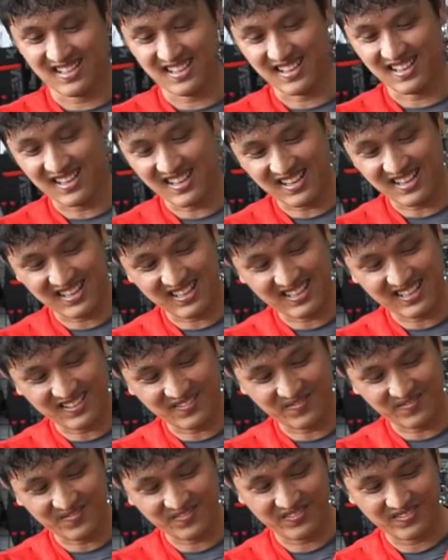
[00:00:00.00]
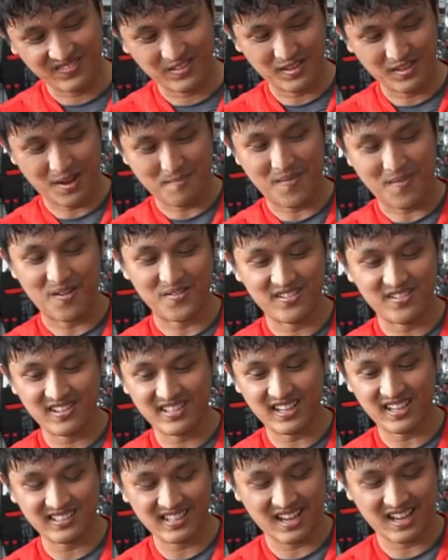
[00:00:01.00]
à, đảm bảo cho nó
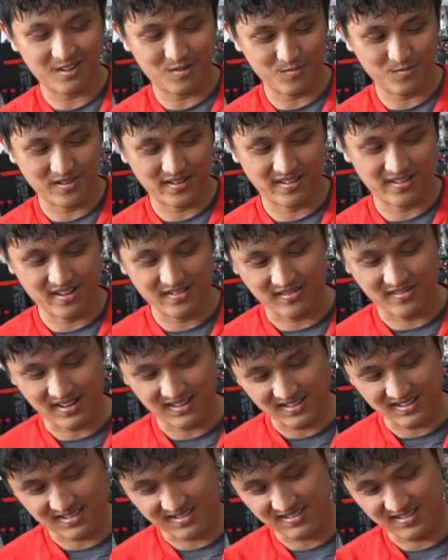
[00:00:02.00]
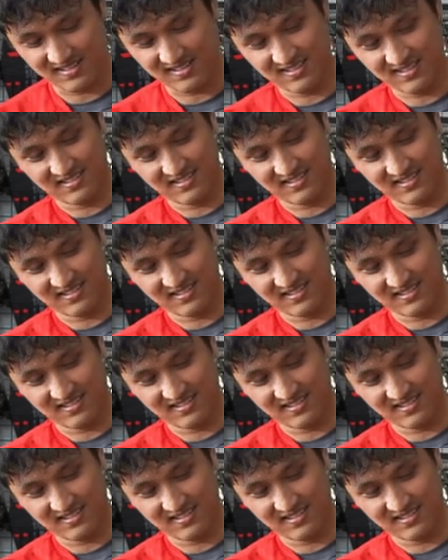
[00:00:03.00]
chắc chắn không bị rơi vỡ là được